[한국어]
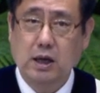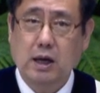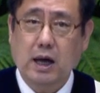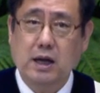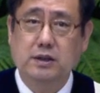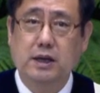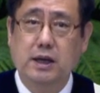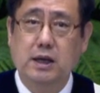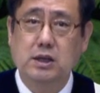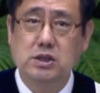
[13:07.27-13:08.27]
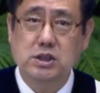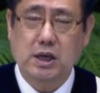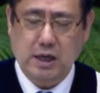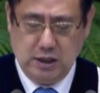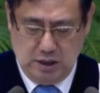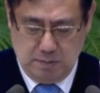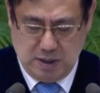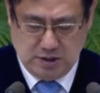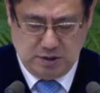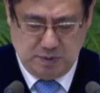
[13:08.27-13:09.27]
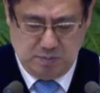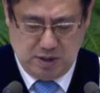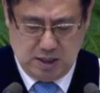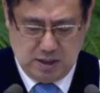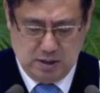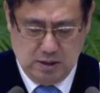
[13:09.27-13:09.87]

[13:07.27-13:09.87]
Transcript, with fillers: 하늘의 지혜의 말씀입니다.